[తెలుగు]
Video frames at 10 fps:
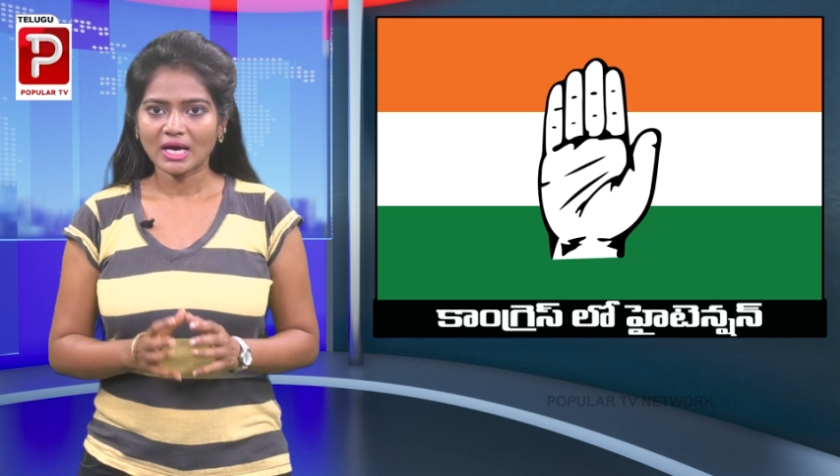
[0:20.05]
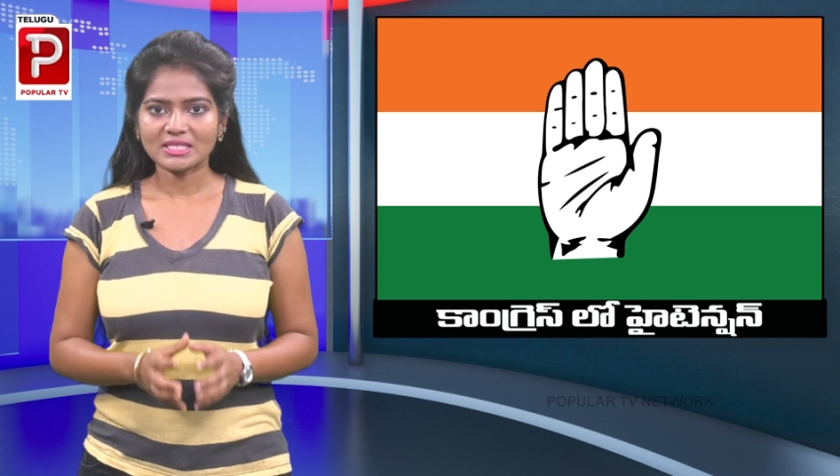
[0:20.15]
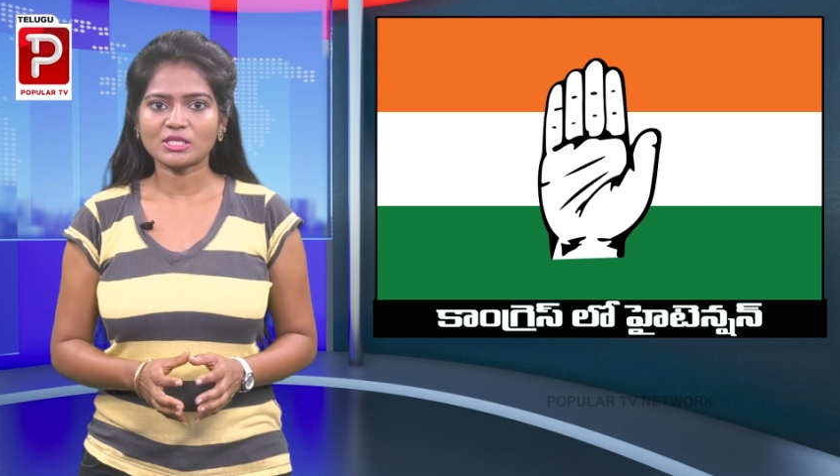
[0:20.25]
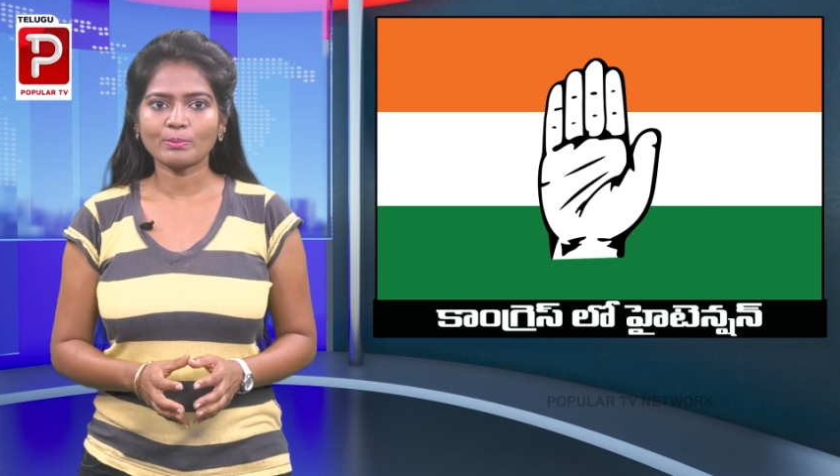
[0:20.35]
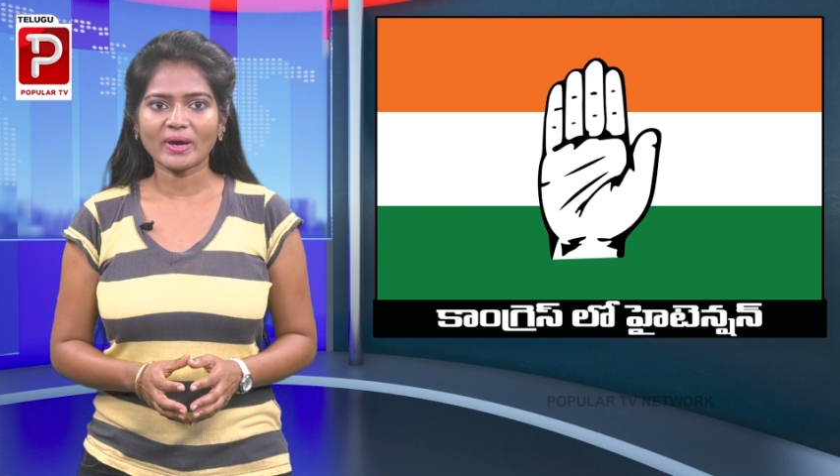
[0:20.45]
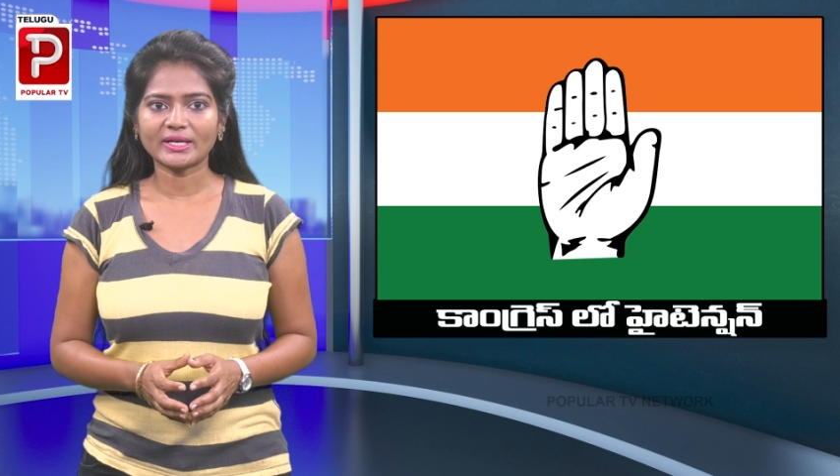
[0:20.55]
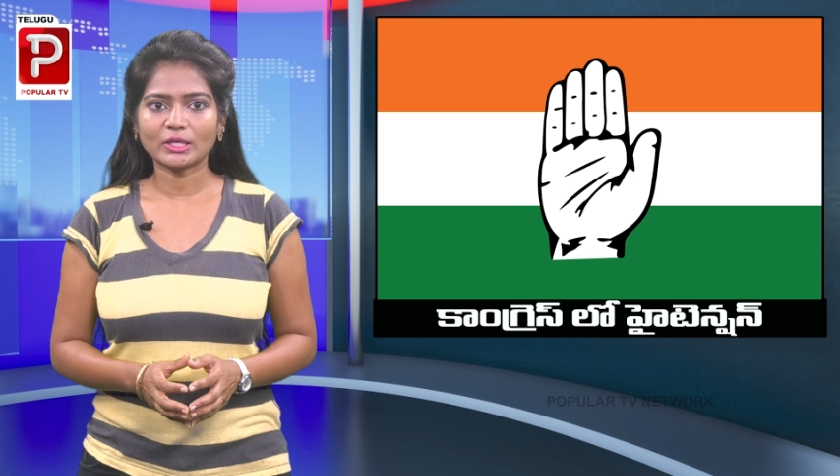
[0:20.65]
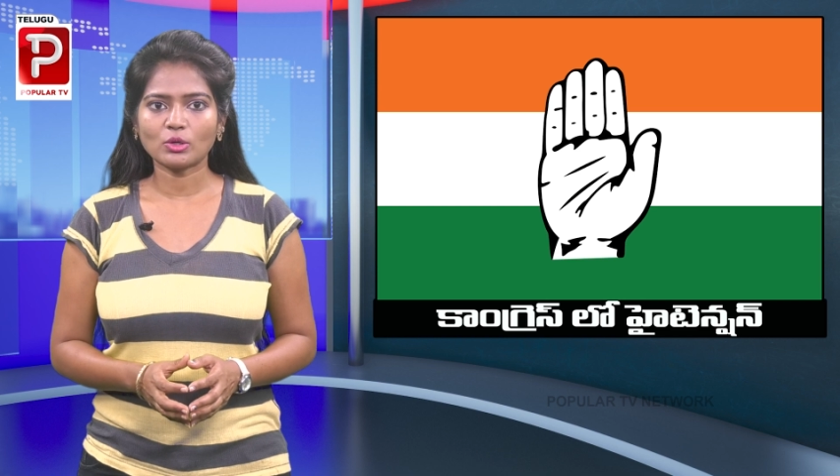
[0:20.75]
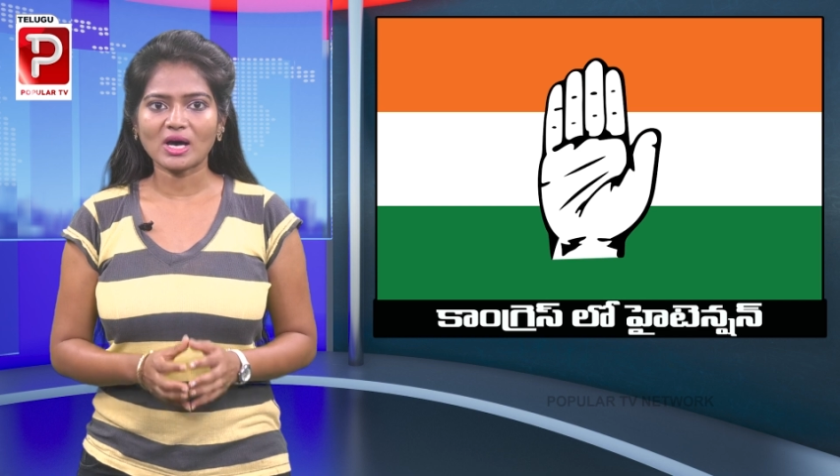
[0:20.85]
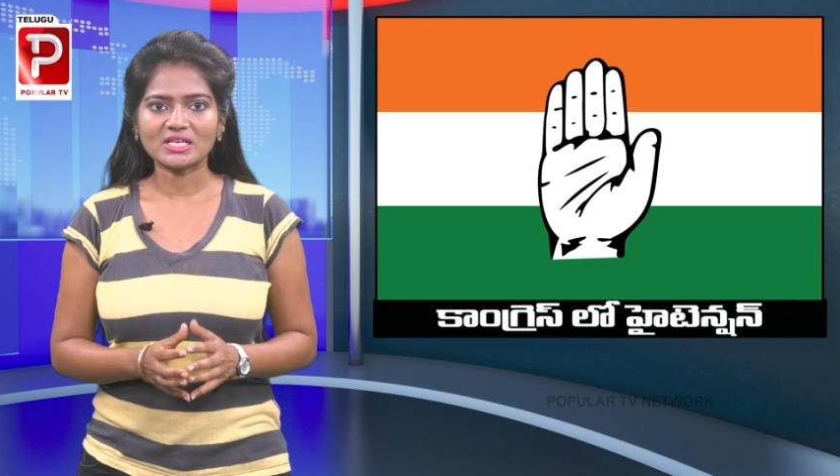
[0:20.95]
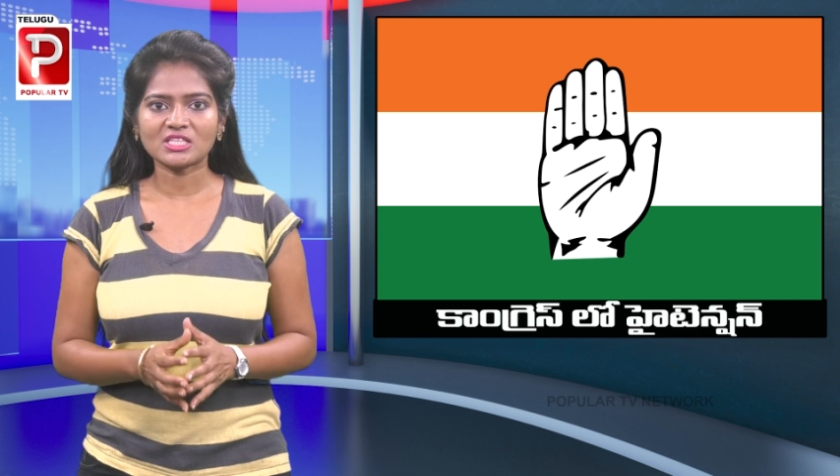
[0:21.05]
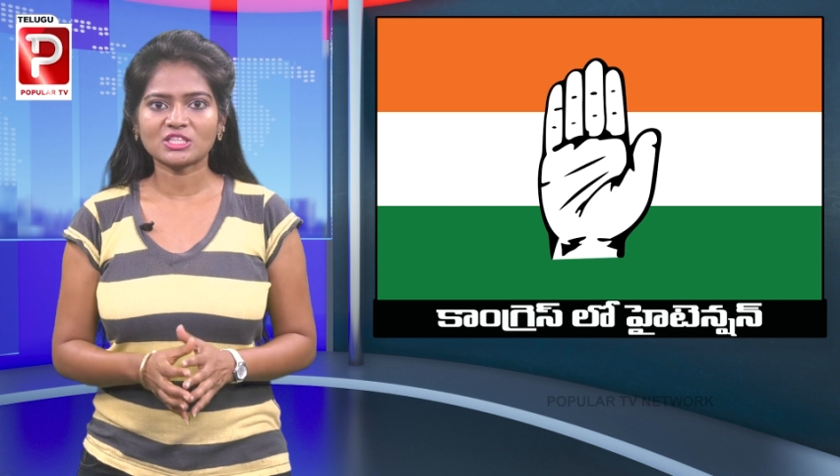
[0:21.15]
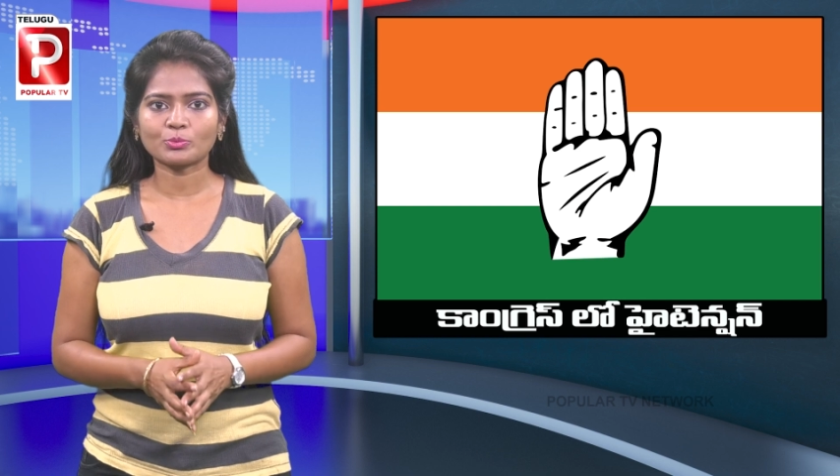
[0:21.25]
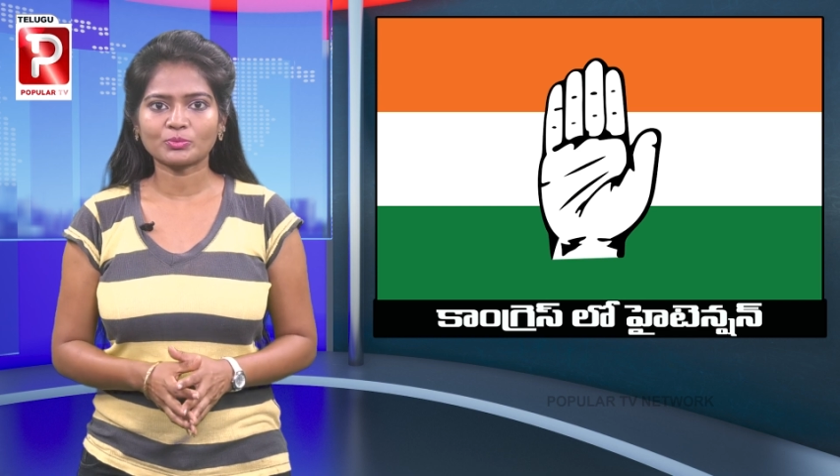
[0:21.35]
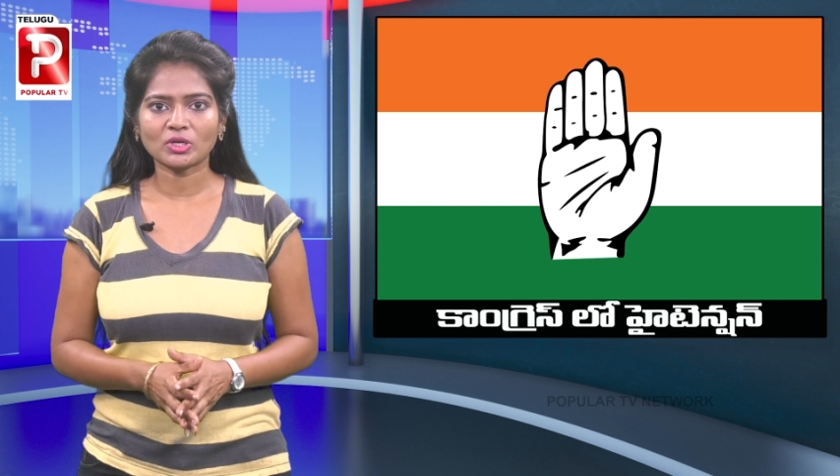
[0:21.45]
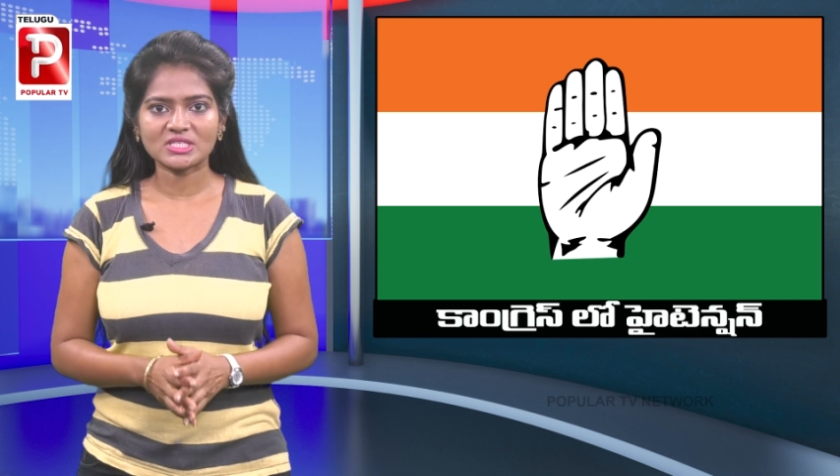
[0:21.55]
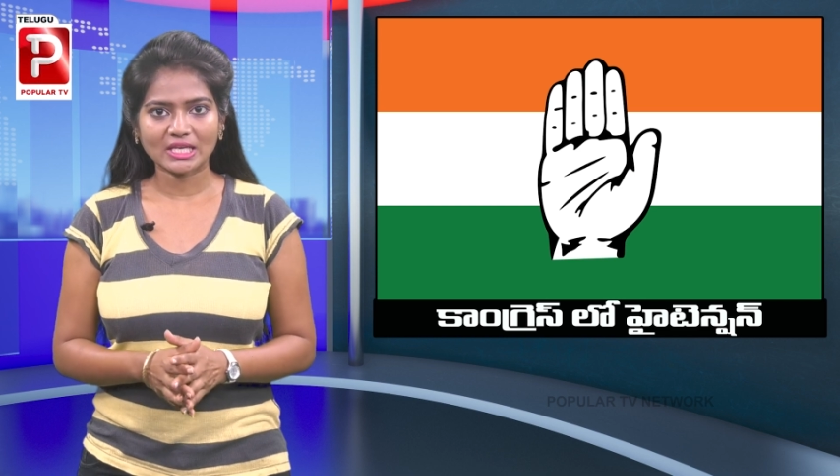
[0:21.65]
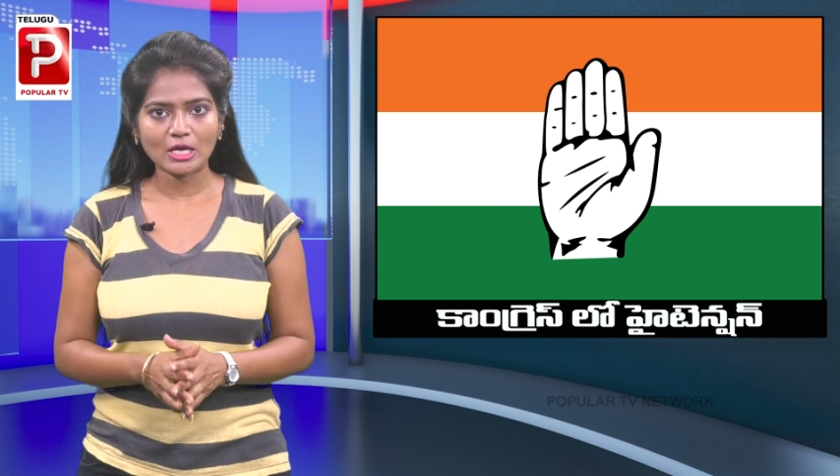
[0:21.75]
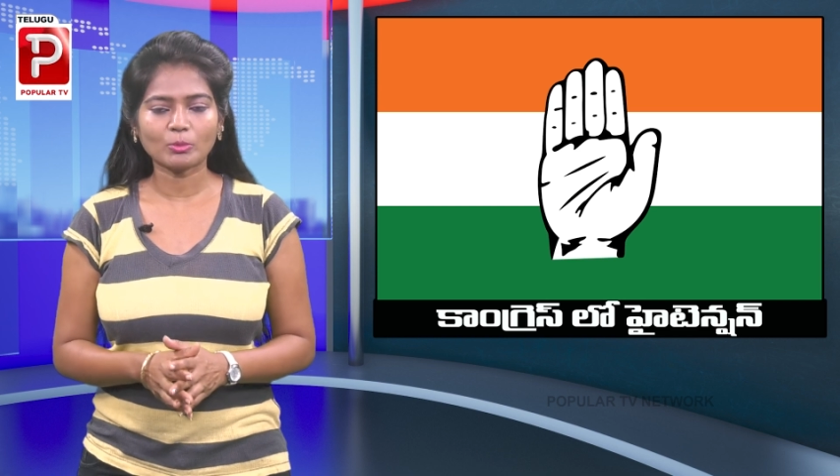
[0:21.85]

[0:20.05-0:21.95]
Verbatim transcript: హస్తం పార్టీలో అసంతృప్తుల సెగ